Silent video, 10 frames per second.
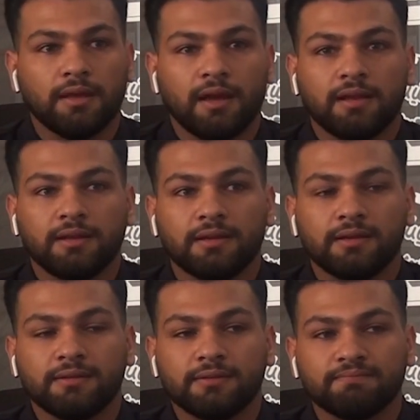
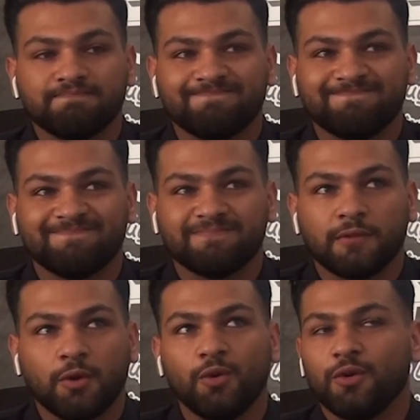يعني
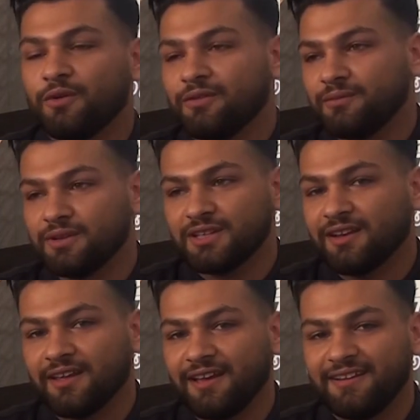كله ما شاء
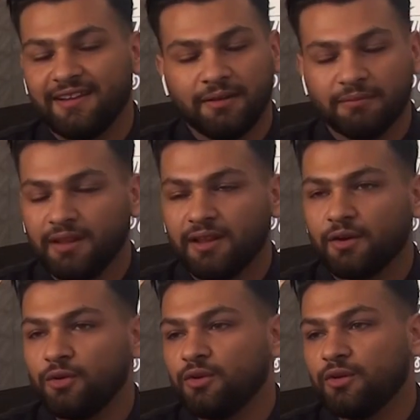الله يعني الحمد لله
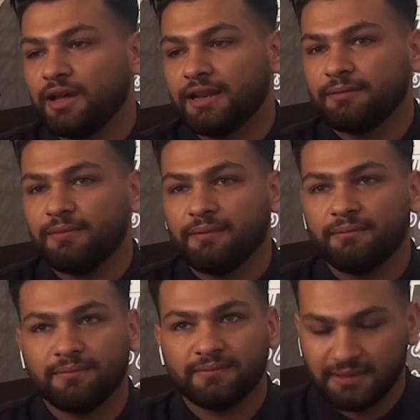كله يعني
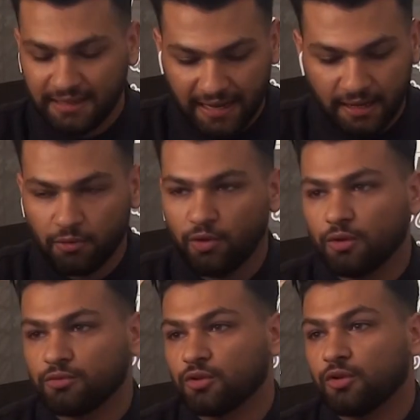العالم
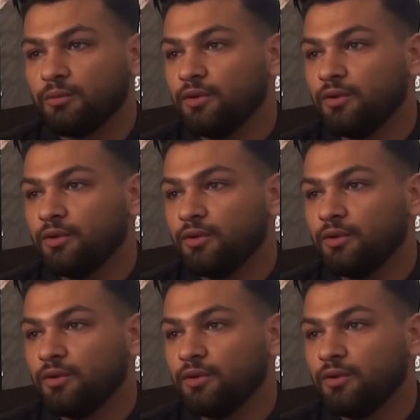كله بتطلب